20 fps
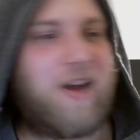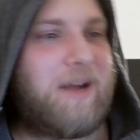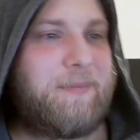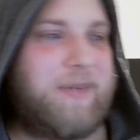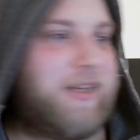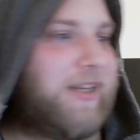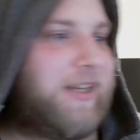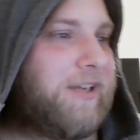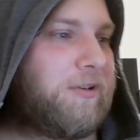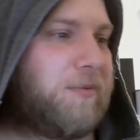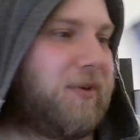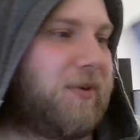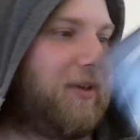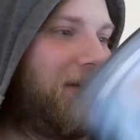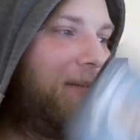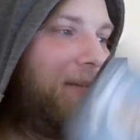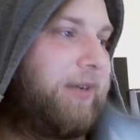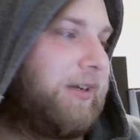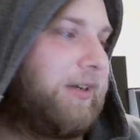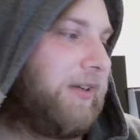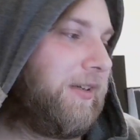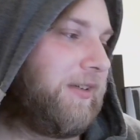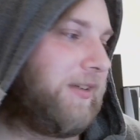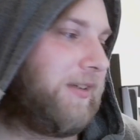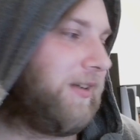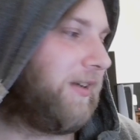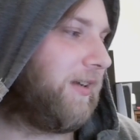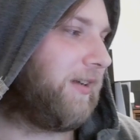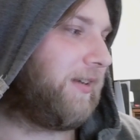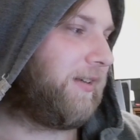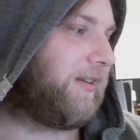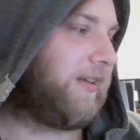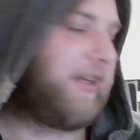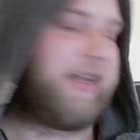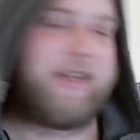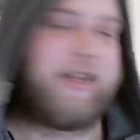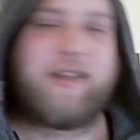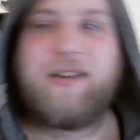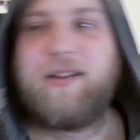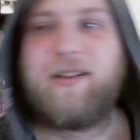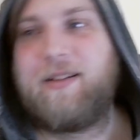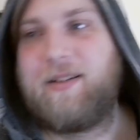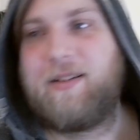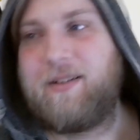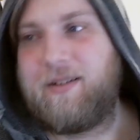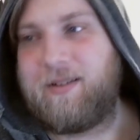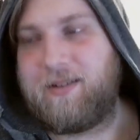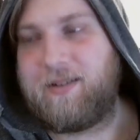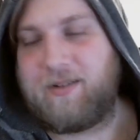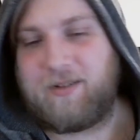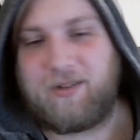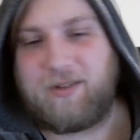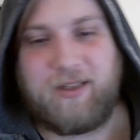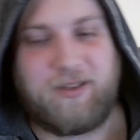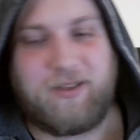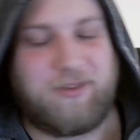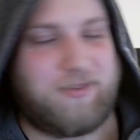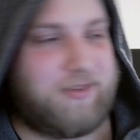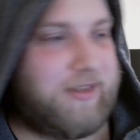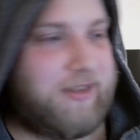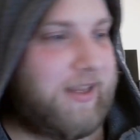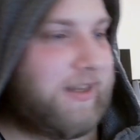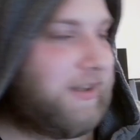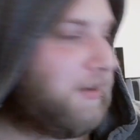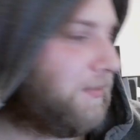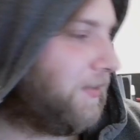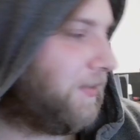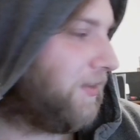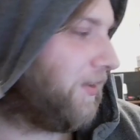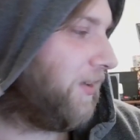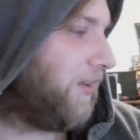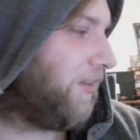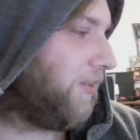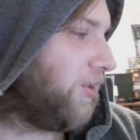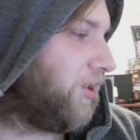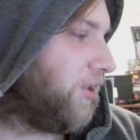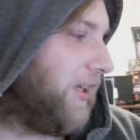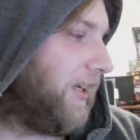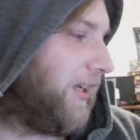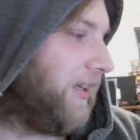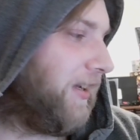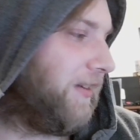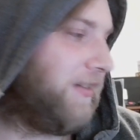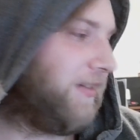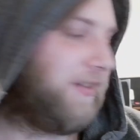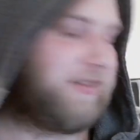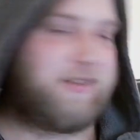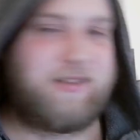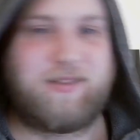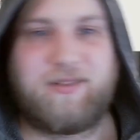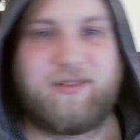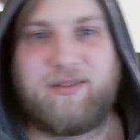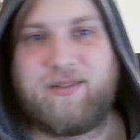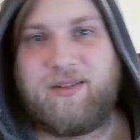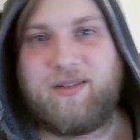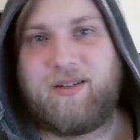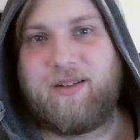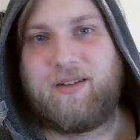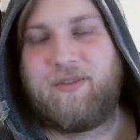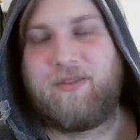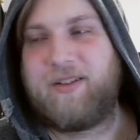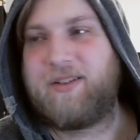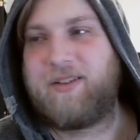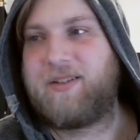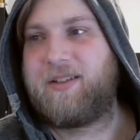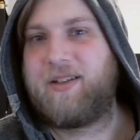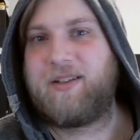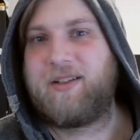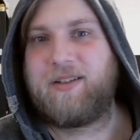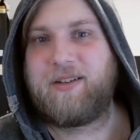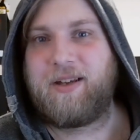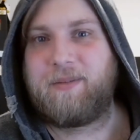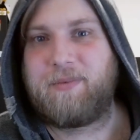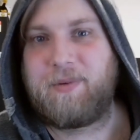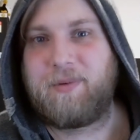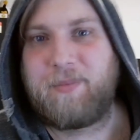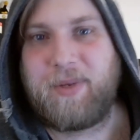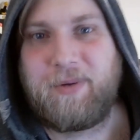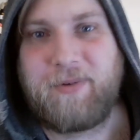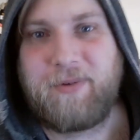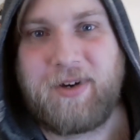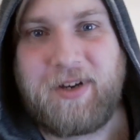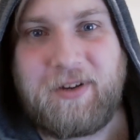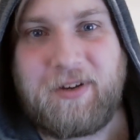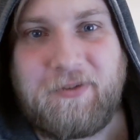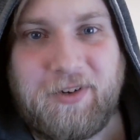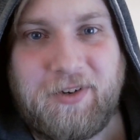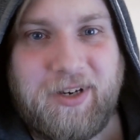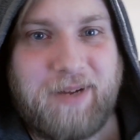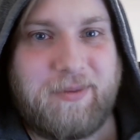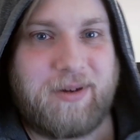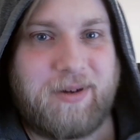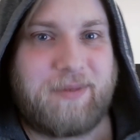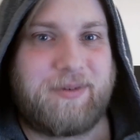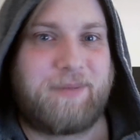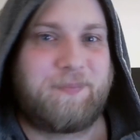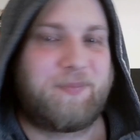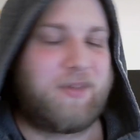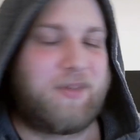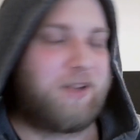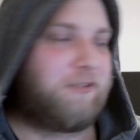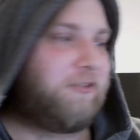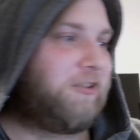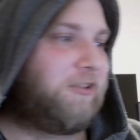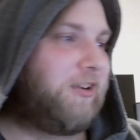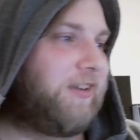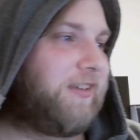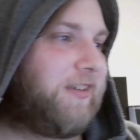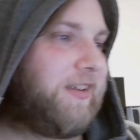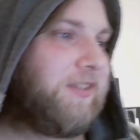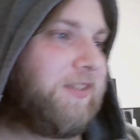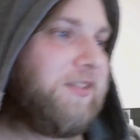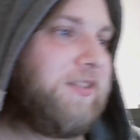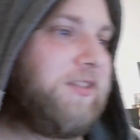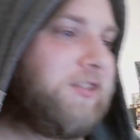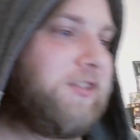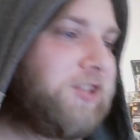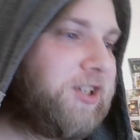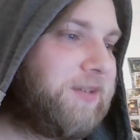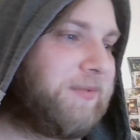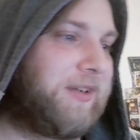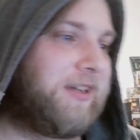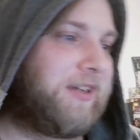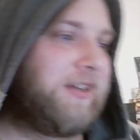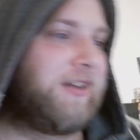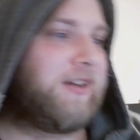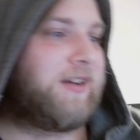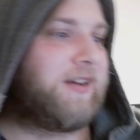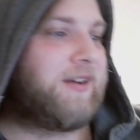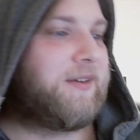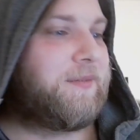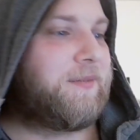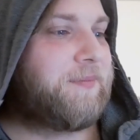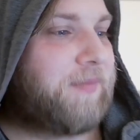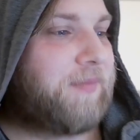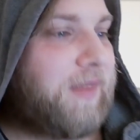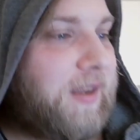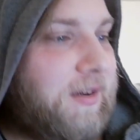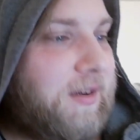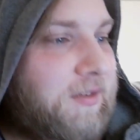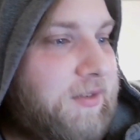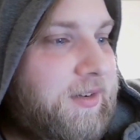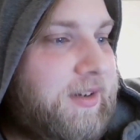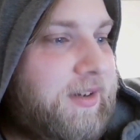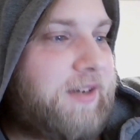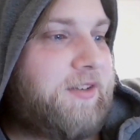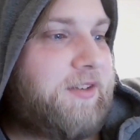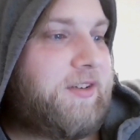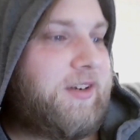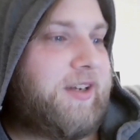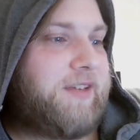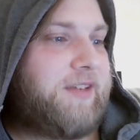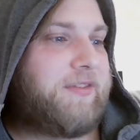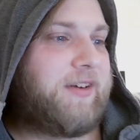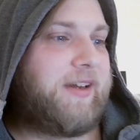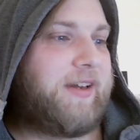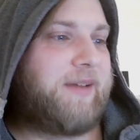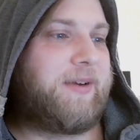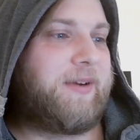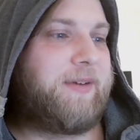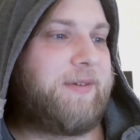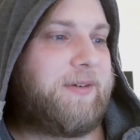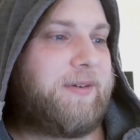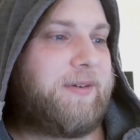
mich nicht, ob ich den mache. Nee. Oh, der ist, der ist glaube ich, sogar noch schlechter. Ich weiß jetzt nicht das IMDb-Rating von dem, aber gefühlt ist er sogar noch schlimmer. Und natürlich war er bei